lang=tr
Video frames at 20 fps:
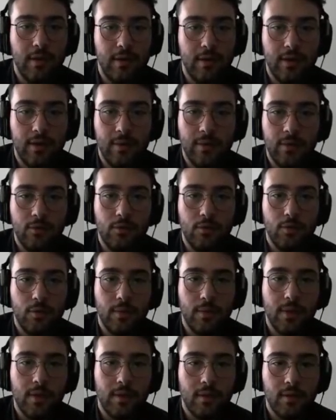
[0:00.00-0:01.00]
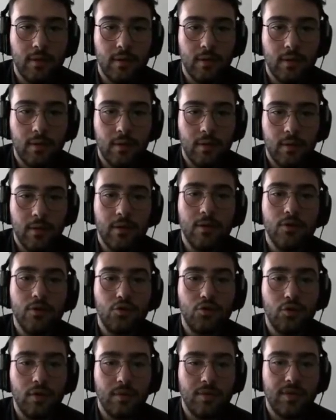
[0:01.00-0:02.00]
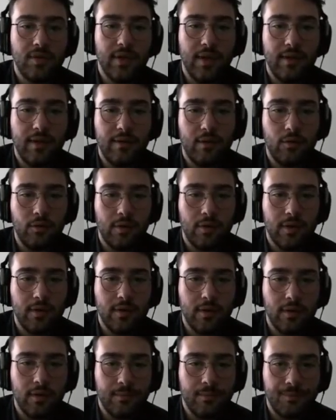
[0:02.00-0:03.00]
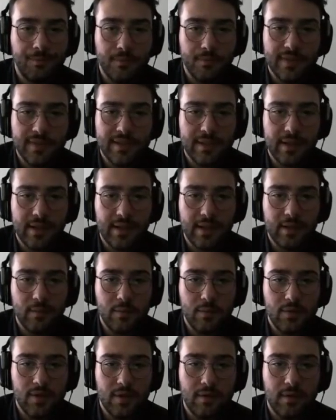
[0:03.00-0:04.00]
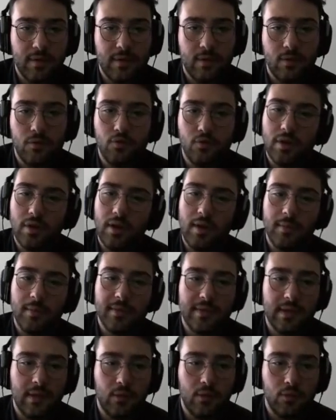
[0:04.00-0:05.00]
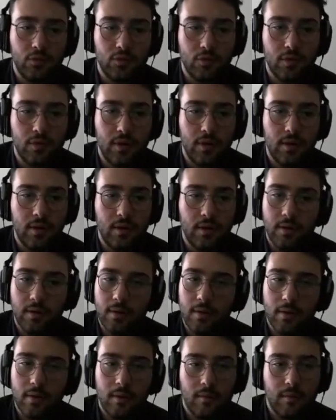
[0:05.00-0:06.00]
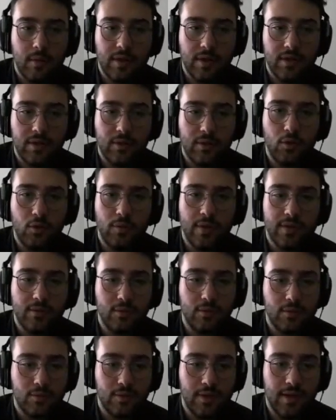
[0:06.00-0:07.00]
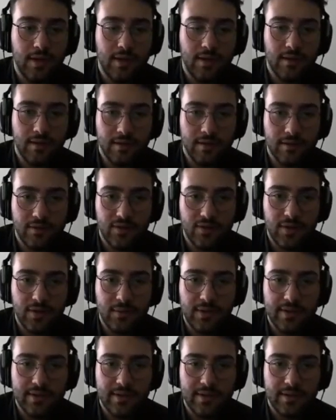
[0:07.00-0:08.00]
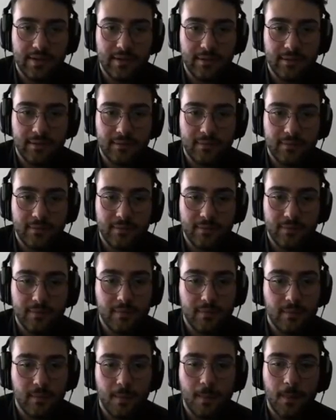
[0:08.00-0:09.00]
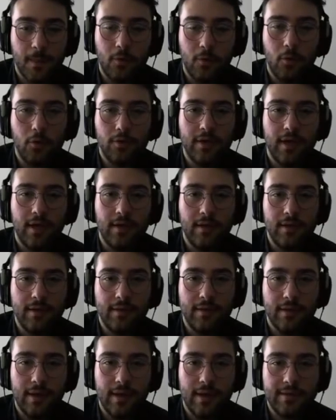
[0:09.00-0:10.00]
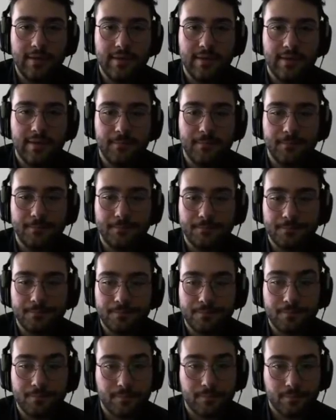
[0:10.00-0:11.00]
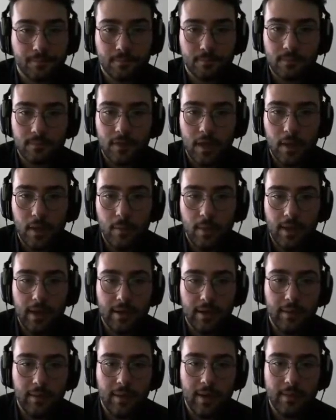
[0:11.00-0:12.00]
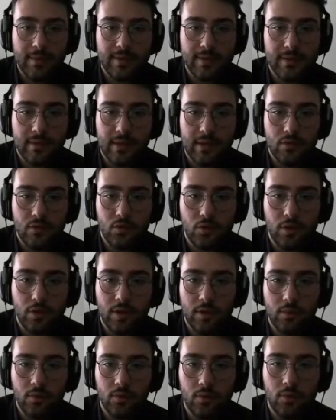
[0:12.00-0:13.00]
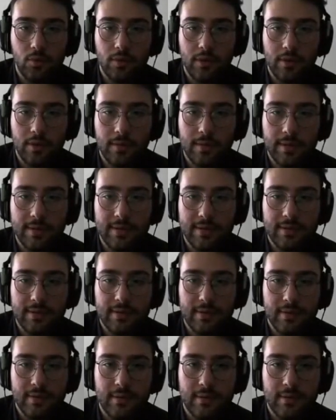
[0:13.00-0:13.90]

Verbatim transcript: Yemin ediyorum ha. Şurada da bir şeyler var. Onları da alalım. Silah gibi bir şey var. Güzel abi silah olsun da. Başka ne olmazsa olsun yani. Canım iyi zaten. Colt aldık. Nice. Bayağı da mermisi var. Çok iyi bunu kullanabiliriz.